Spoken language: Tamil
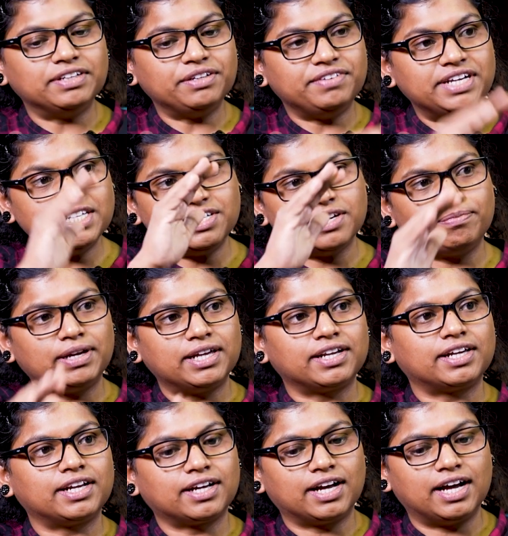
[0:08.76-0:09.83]
வந்து வி ஷேப்பில்
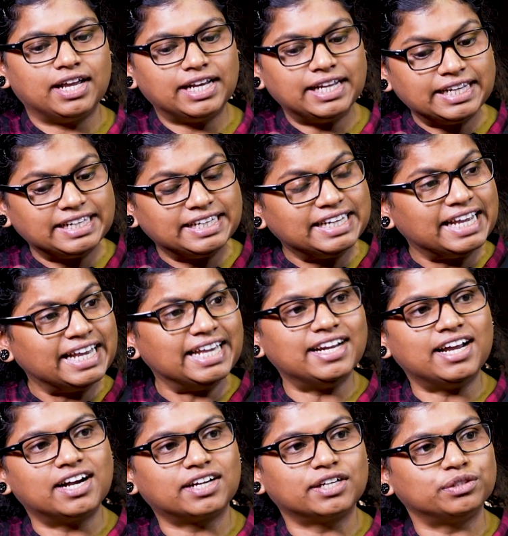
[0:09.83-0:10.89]
இருக்கிற காலை
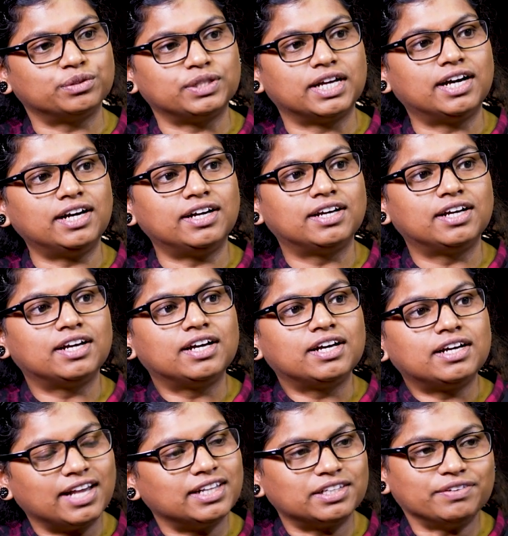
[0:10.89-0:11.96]
நேராக்கணும்னா
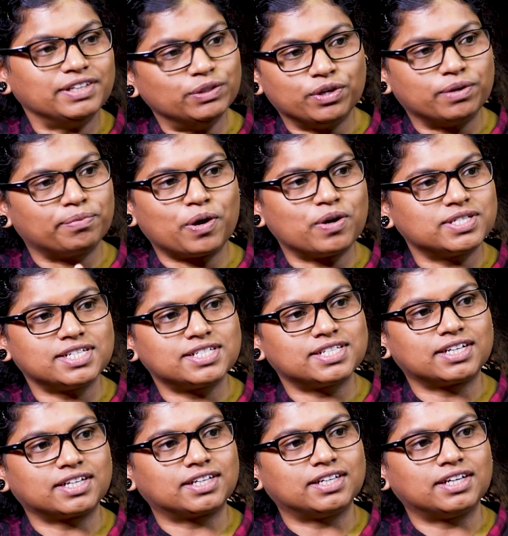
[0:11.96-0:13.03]
அதுக்கு வந்து ஒரு ப்ராசஸ்
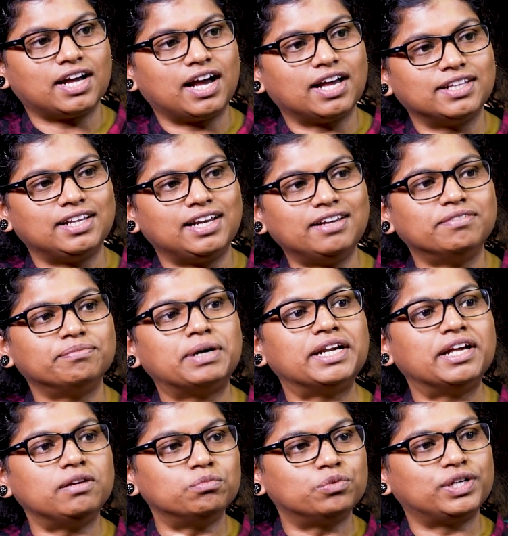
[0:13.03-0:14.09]
இருக்குது அதெல்லாம்
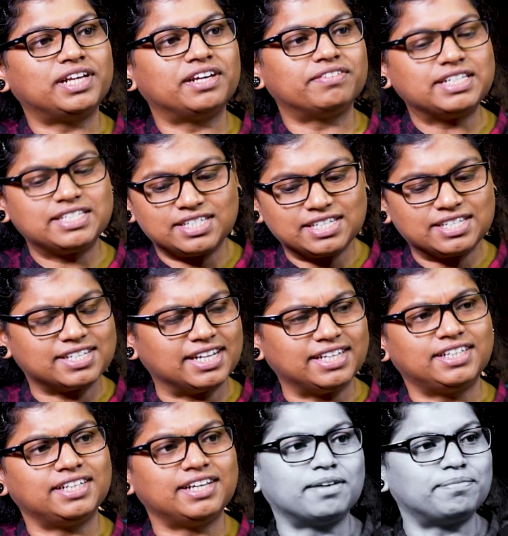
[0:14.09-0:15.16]
மணல் மூட்டையை வச்சு
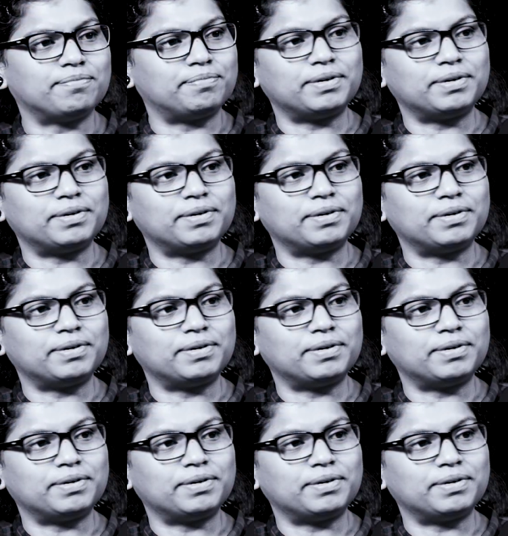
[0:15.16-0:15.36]
கெட்டி